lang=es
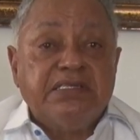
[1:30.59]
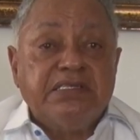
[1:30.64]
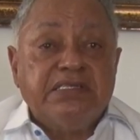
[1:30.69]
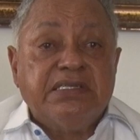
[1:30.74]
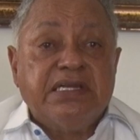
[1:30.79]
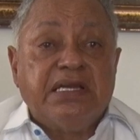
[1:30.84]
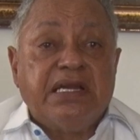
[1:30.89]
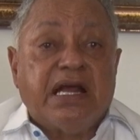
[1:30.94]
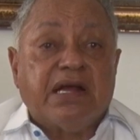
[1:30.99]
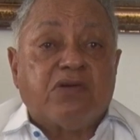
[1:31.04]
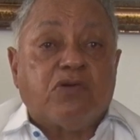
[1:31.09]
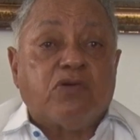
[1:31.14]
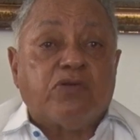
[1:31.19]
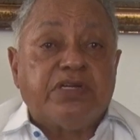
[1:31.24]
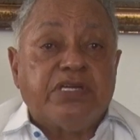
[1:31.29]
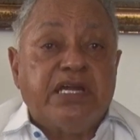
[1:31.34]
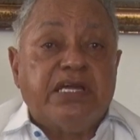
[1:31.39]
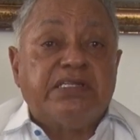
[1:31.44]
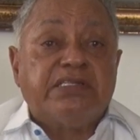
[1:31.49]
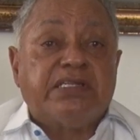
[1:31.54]
de las
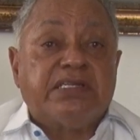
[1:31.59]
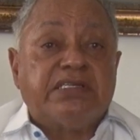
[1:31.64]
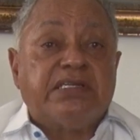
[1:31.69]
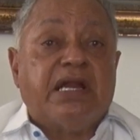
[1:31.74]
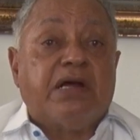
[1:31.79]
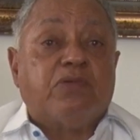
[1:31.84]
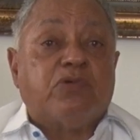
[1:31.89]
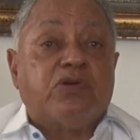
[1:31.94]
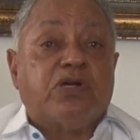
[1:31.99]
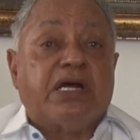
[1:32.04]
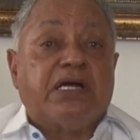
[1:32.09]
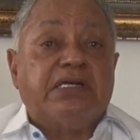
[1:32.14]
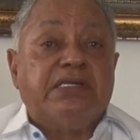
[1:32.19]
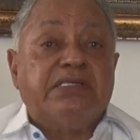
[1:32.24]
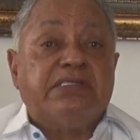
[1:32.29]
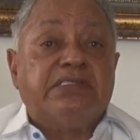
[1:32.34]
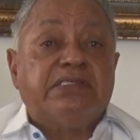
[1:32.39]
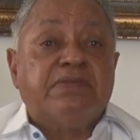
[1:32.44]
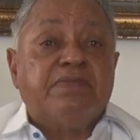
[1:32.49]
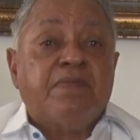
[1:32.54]
corrientes
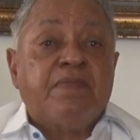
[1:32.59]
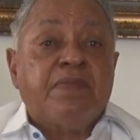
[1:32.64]
laborales.